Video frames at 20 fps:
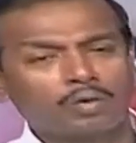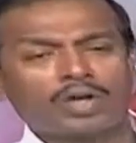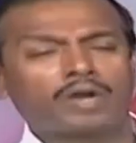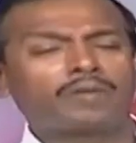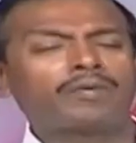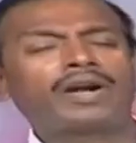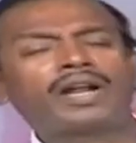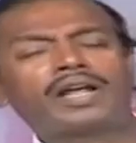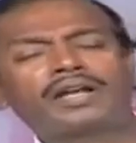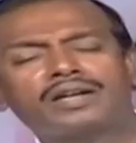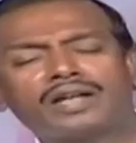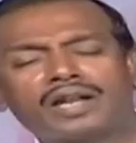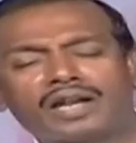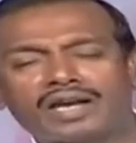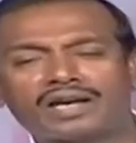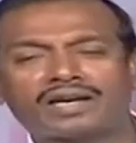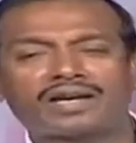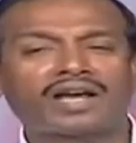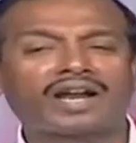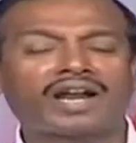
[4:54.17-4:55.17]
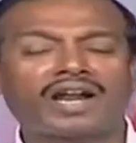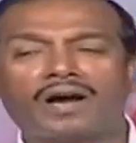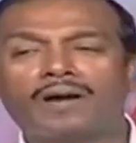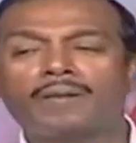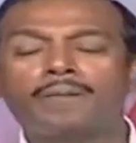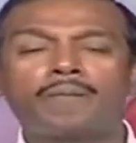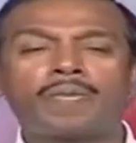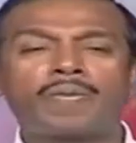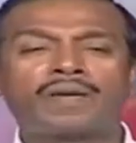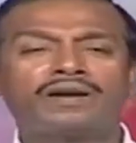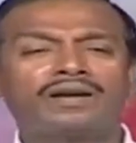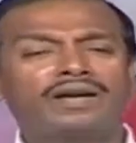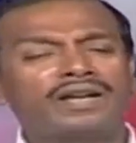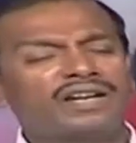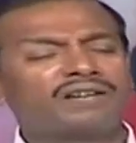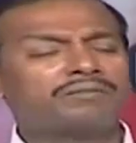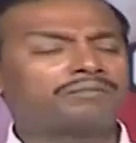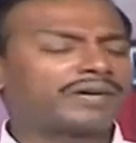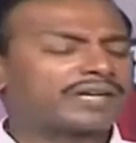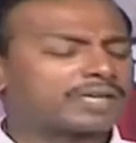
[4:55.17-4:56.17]
ஒருவேளை நினைக்கலாம்
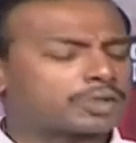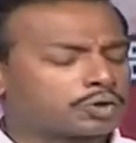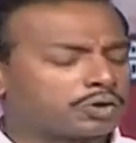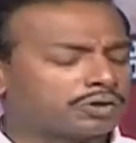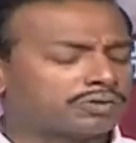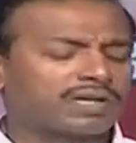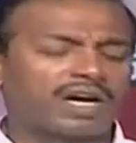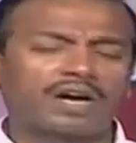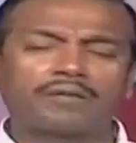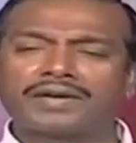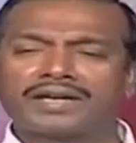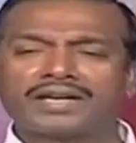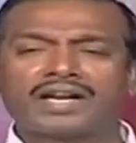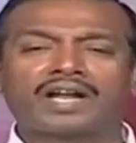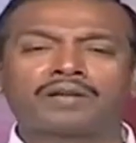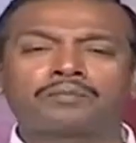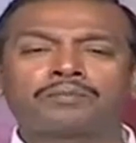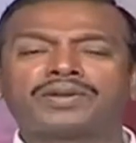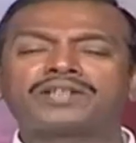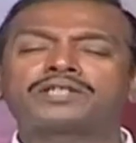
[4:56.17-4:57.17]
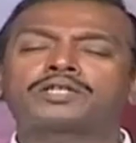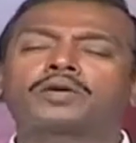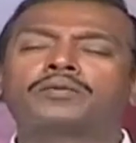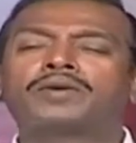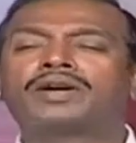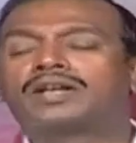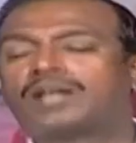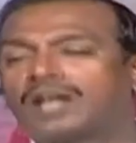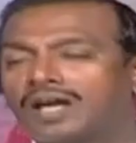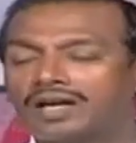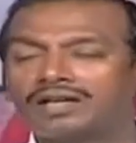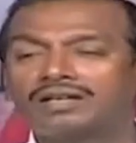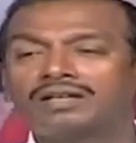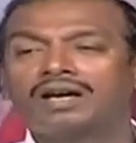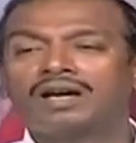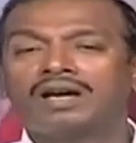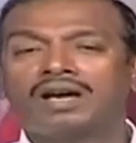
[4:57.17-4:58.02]
இல்ல பரிசுத்தாவி நான் பெற்றுவிட்டேன்